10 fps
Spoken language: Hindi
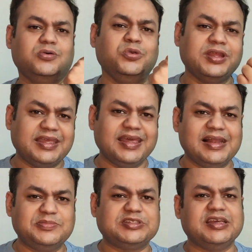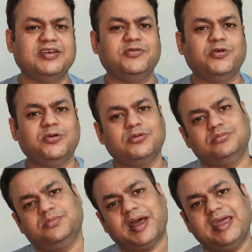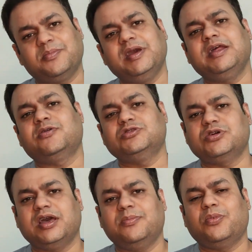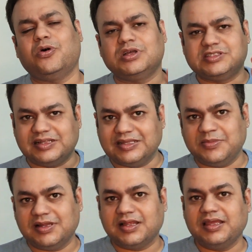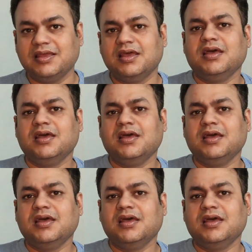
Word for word: उनकी हेल्प से वो बाइक मेरे को जो है बहुत जल्दी मिल गई